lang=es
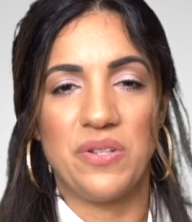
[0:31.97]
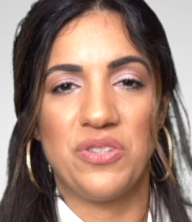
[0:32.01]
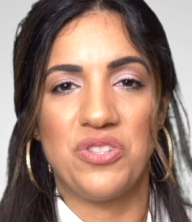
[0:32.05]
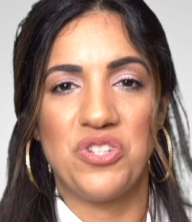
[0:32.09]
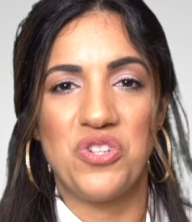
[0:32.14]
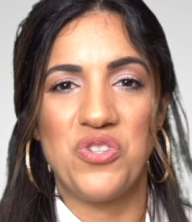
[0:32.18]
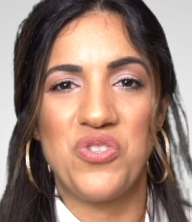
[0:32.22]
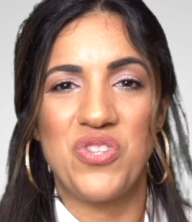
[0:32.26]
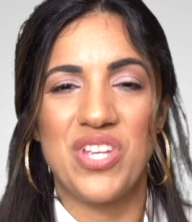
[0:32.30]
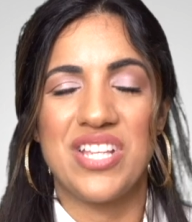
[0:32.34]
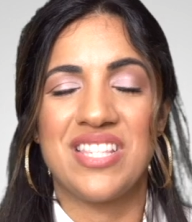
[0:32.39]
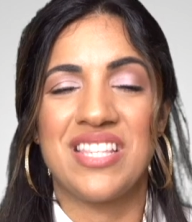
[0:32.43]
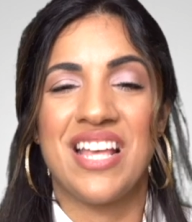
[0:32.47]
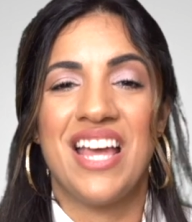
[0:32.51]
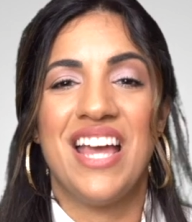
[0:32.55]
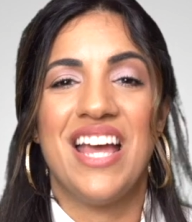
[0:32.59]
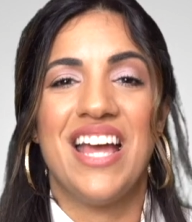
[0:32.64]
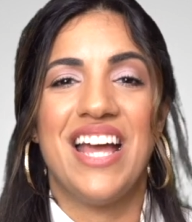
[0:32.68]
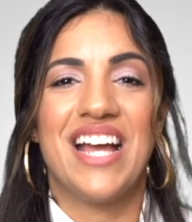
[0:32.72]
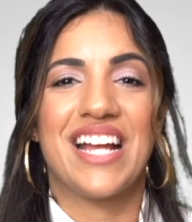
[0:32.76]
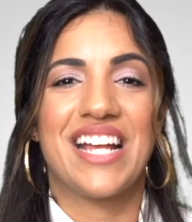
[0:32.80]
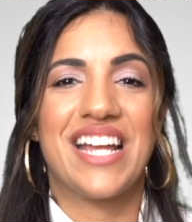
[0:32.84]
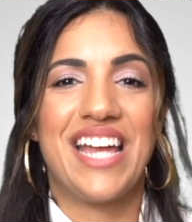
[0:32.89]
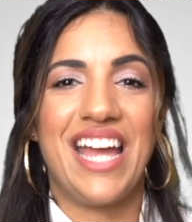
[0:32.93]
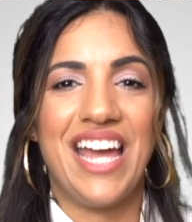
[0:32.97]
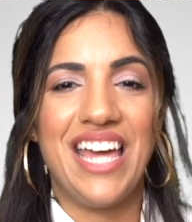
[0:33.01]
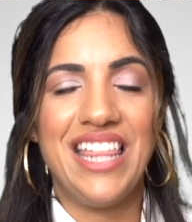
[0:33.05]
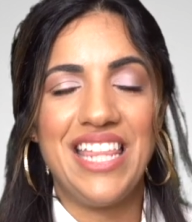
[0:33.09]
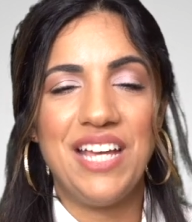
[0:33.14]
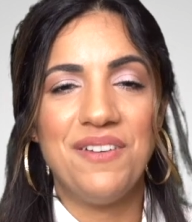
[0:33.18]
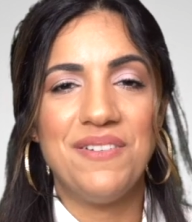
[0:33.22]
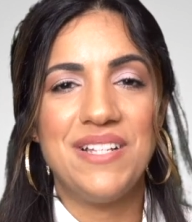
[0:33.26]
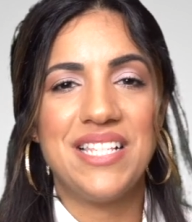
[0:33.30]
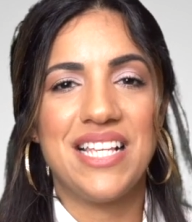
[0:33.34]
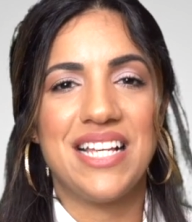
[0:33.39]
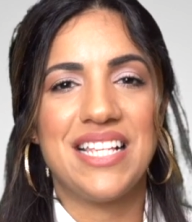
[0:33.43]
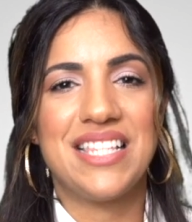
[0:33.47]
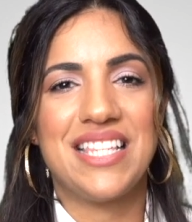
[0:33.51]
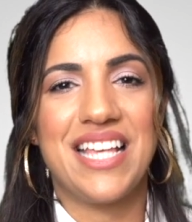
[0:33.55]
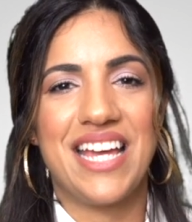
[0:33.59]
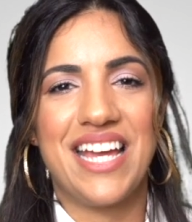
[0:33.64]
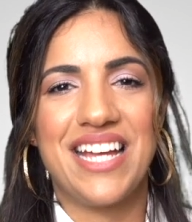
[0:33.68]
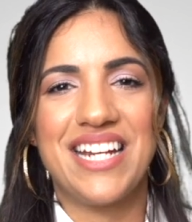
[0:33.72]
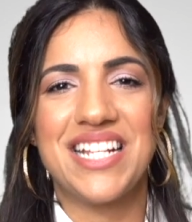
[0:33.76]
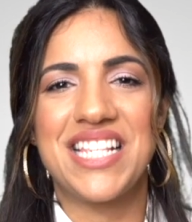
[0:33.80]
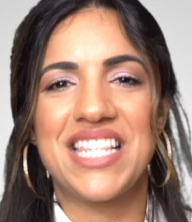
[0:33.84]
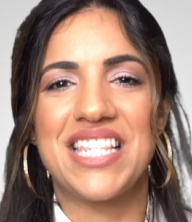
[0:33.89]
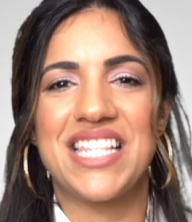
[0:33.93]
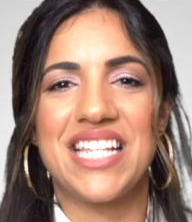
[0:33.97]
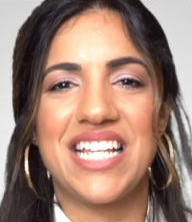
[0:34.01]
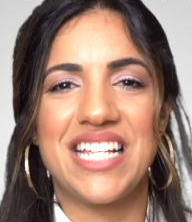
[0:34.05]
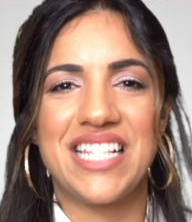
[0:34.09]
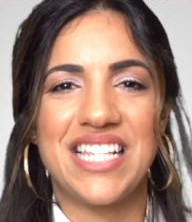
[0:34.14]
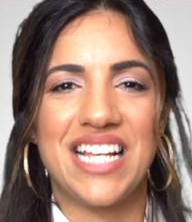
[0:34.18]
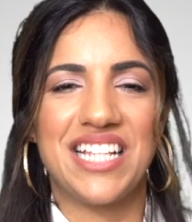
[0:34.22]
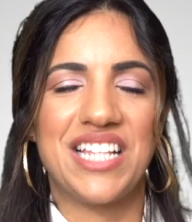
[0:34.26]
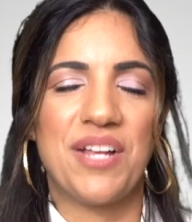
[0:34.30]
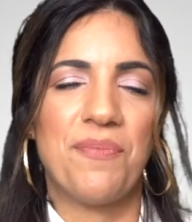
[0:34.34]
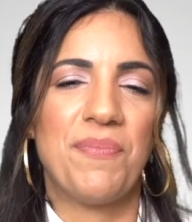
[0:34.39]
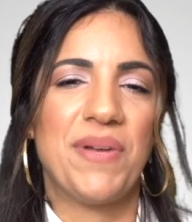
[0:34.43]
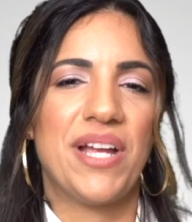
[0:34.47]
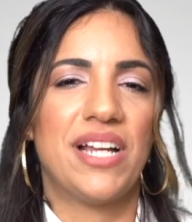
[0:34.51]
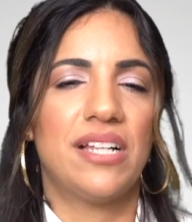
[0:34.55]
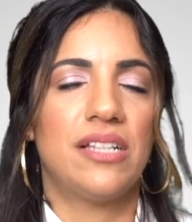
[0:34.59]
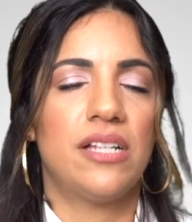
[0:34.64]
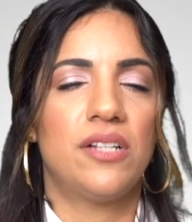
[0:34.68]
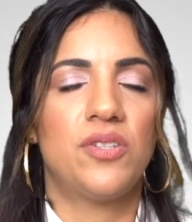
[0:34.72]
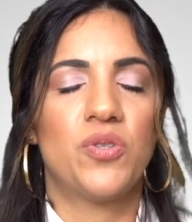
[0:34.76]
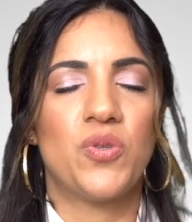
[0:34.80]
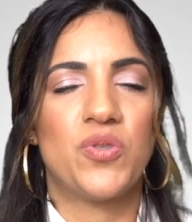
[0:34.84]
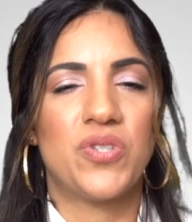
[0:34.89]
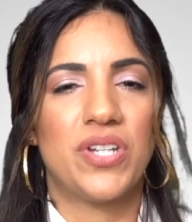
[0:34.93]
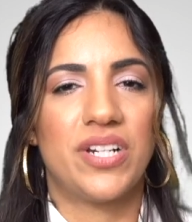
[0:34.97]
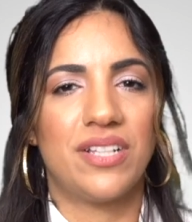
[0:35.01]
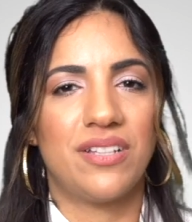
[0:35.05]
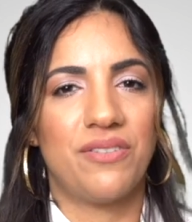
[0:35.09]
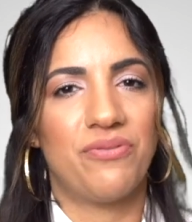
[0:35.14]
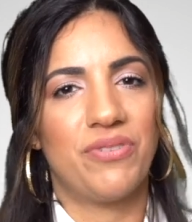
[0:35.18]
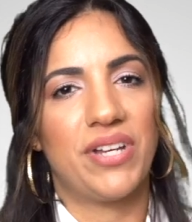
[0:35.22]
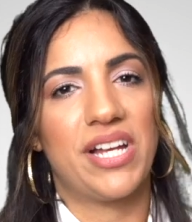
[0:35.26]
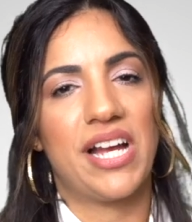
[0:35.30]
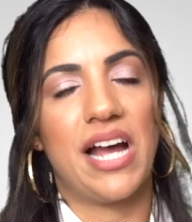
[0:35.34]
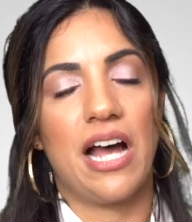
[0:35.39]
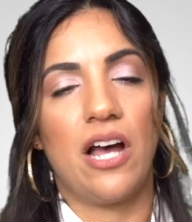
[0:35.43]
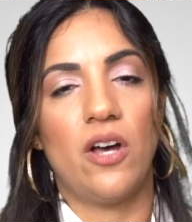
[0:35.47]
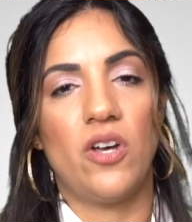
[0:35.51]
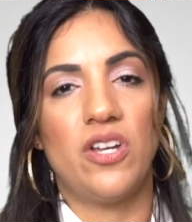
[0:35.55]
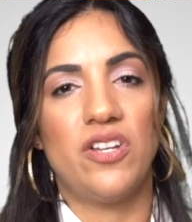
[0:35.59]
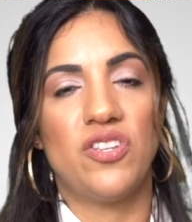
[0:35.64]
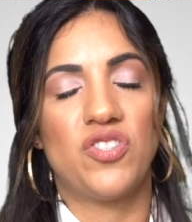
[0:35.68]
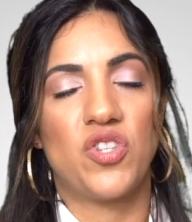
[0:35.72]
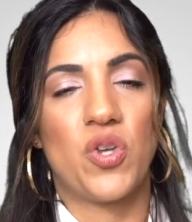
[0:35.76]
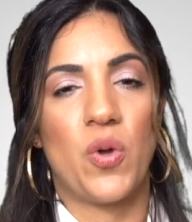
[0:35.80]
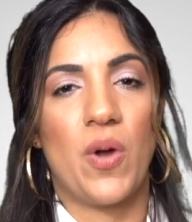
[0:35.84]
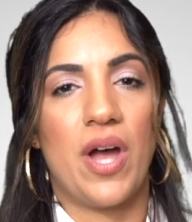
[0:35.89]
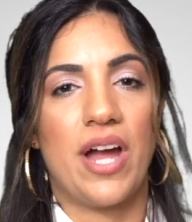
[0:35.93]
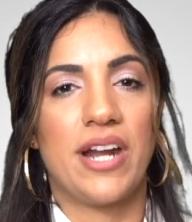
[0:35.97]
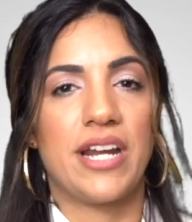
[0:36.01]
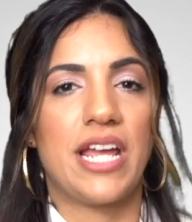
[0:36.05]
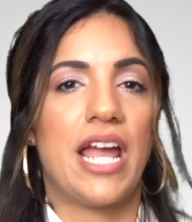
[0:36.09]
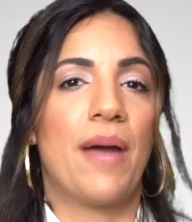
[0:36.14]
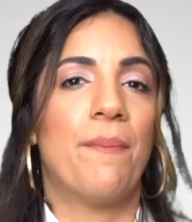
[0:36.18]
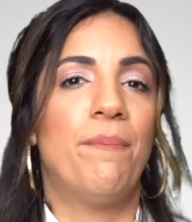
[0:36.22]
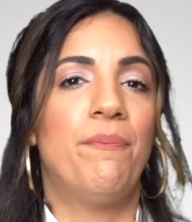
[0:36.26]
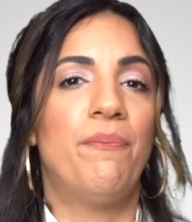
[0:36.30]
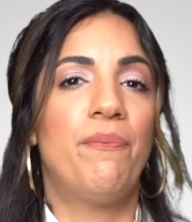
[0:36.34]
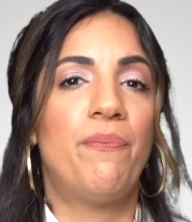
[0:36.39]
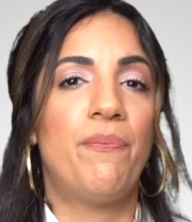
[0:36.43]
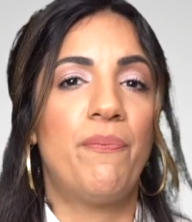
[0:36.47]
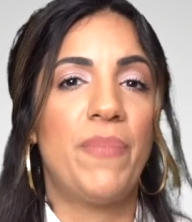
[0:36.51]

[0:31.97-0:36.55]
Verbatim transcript: Entonces, ¿qué debes hacer si se te pierde tu certificado de ciudadanía?